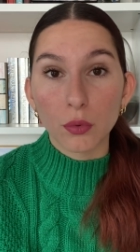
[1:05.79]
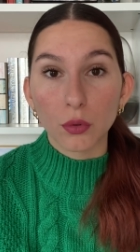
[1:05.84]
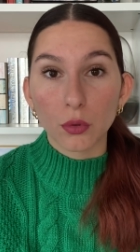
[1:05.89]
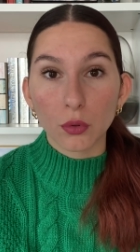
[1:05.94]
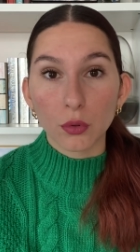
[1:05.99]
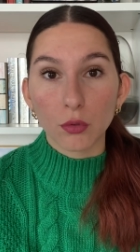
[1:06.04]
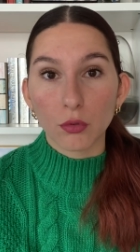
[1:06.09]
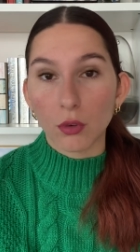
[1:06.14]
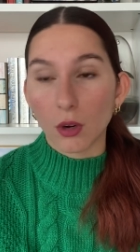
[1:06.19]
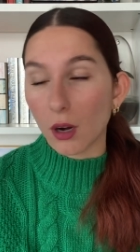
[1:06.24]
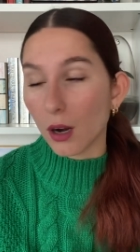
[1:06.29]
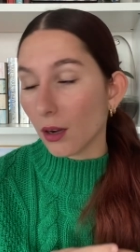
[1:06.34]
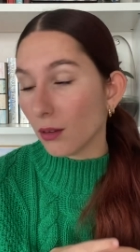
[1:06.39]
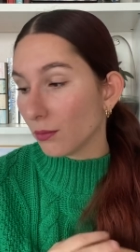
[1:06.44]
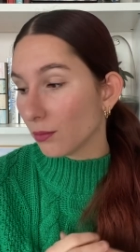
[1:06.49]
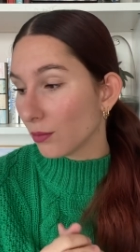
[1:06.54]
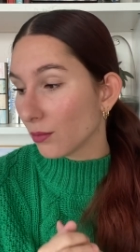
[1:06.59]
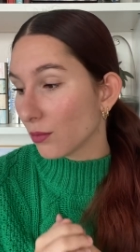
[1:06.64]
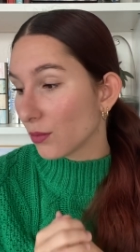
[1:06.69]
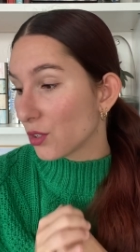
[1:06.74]
Donc voilà,
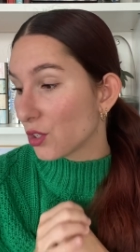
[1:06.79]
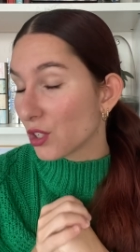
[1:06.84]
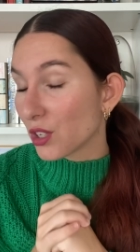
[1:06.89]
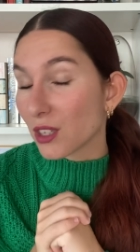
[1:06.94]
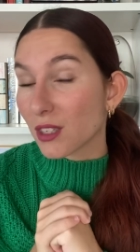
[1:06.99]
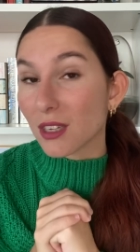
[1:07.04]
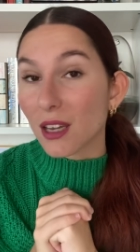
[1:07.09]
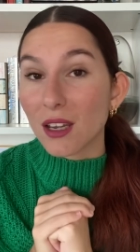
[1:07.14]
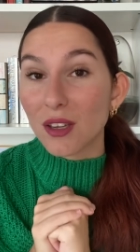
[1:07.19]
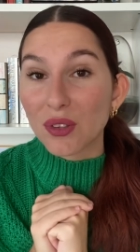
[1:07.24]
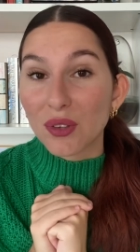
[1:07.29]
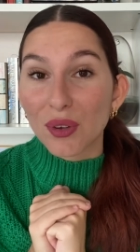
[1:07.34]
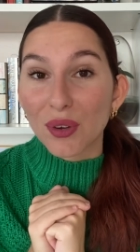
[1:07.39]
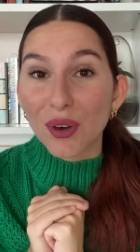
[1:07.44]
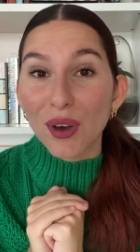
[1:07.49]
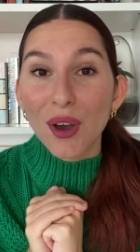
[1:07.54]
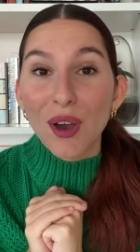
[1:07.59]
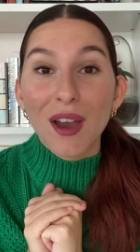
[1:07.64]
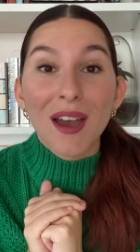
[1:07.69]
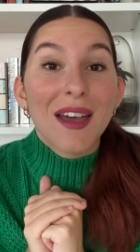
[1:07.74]
j'essaye
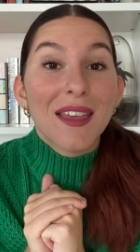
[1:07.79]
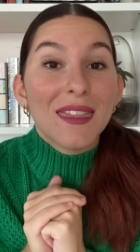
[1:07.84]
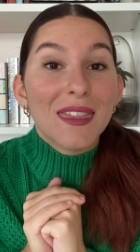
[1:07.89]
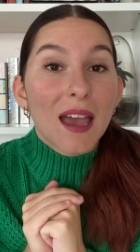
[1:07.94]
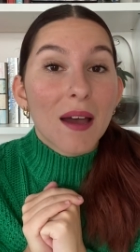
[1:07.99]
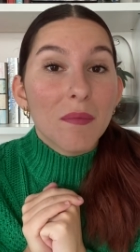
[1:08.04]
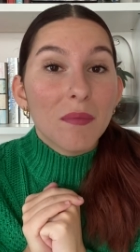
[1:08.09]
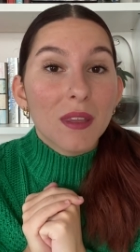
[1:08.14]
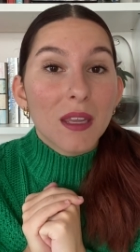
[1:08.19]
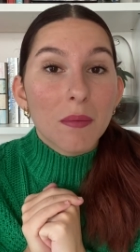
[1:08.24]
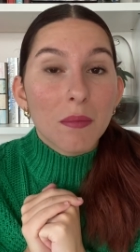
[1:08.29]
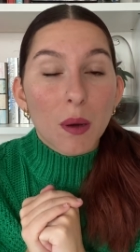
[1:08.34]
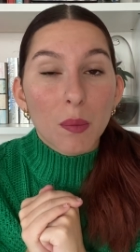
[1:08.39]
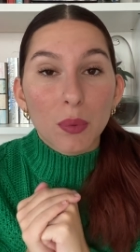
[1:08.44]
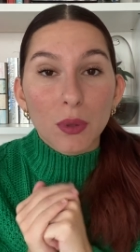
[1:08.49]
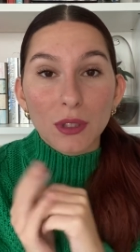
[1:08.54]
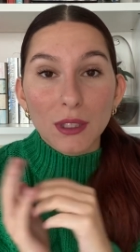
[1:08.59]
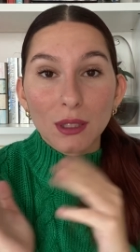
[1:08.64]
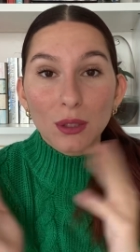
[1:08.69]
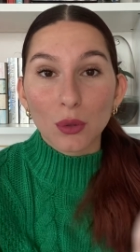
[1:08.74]
d'amener ma
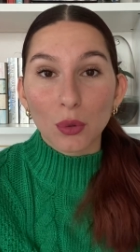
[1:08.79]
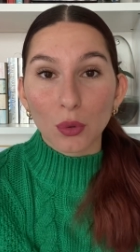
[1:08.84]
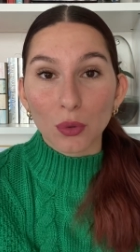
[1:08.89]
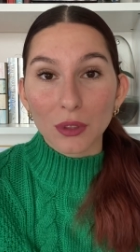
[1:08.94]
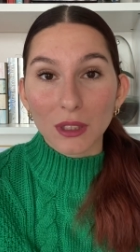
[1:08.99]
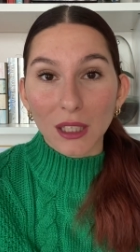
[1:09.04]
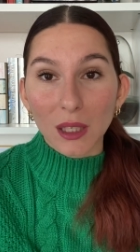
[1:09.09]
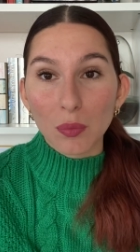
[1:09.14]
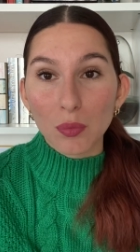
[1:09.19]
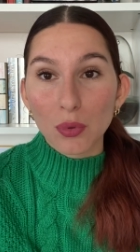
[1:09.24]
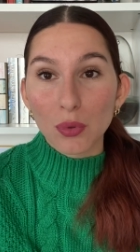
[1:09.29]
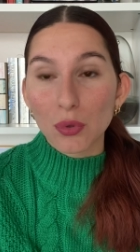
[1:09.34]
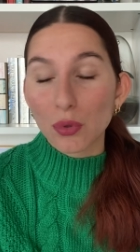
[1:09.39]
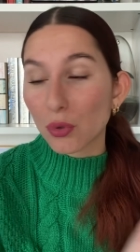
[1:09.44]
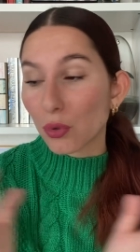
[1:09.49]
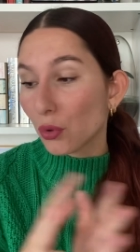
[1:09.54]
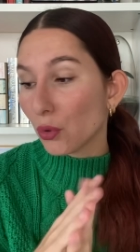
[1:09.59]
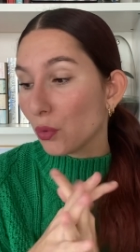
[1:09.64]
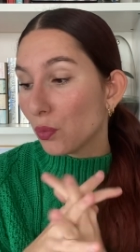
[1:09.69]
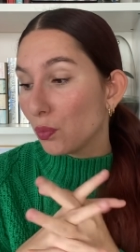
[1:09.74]
petite
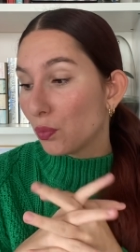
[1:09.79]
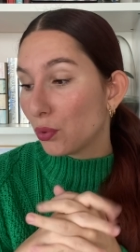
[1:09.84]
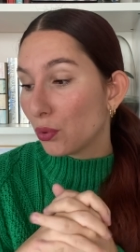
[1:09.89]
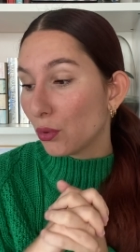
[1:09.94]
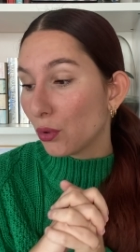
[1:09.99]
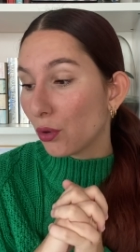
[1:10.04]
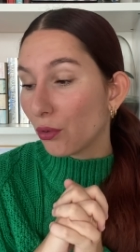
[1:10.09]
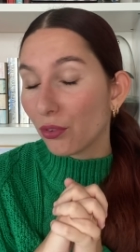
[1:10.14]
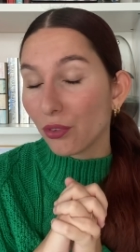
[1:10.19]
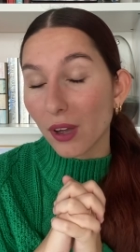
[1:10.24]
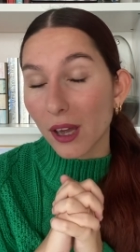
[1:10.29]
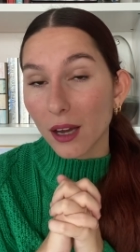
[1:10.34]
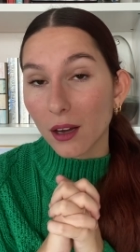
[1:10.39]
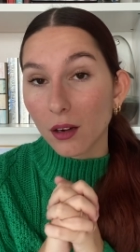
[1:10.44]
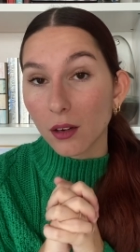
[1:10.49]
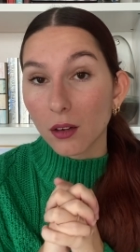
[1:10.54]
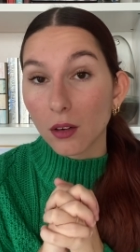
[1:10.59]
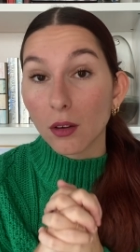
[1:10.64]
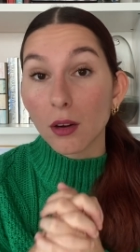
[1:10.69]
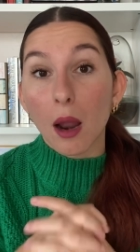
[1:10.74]
contribution pour
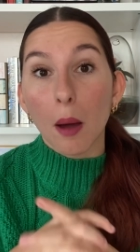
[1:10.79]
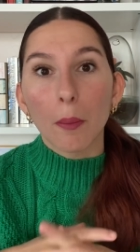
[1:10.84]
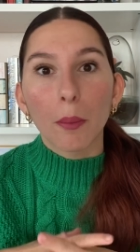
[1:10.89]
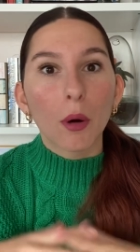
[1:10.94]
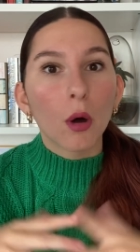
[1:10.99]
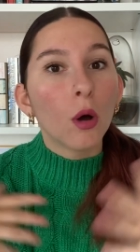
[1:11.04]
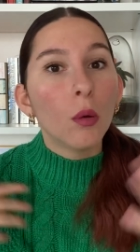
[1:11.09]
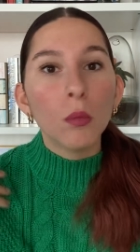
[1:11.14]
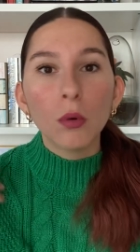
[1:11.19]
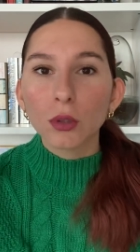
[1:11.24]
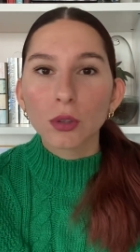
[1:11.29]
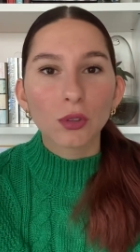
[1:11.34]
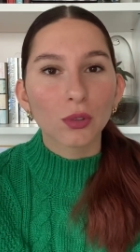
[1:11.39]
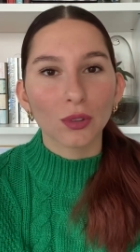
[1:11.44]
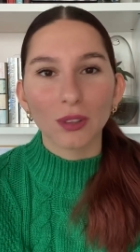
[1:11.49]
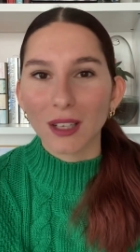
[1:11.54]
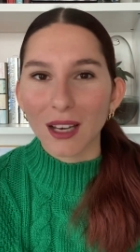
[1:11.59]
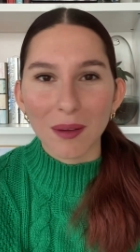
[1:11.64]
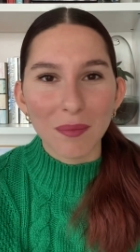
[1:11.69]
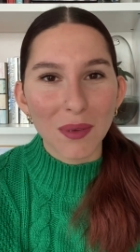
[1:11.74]
faire euh, la promotion
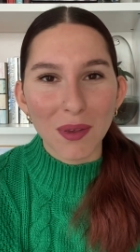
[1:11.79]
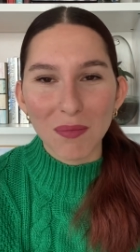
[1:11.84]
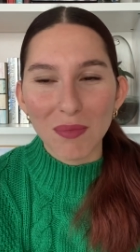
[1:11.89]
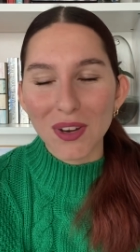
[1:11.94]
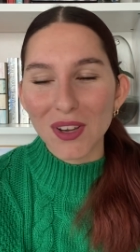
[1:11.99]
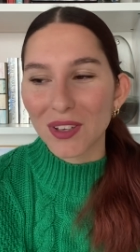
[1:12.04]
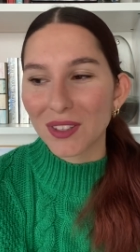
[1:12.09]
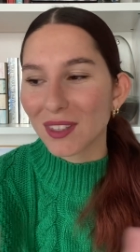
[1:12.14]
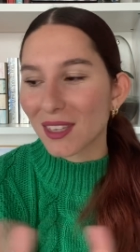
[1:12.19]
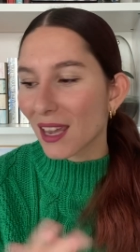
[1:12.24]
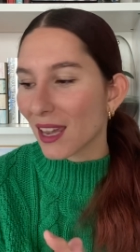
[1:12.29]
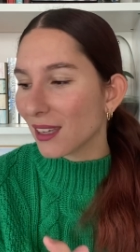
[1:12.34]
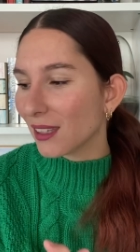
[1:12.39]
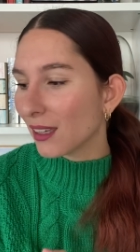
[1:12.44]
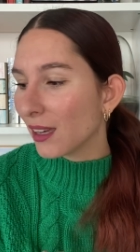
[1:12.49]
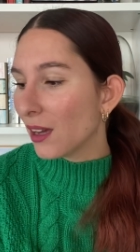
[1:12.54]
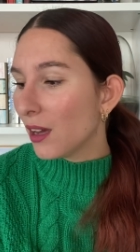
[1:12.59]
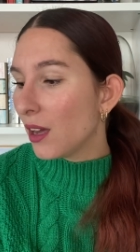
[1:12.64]
de la bibliothèque